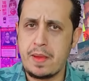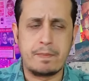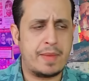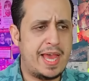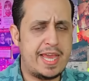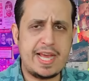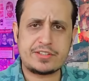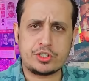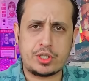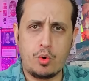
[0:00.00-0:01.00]
ما هي
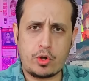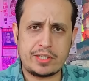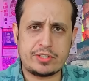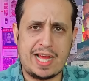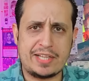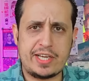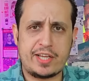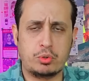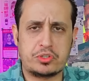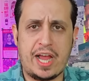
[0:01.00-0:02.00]
تطورات
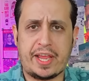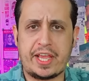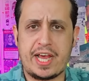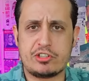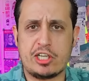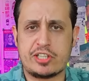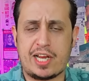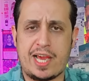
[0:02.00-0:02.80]
الأحداث والتحقيقات حتى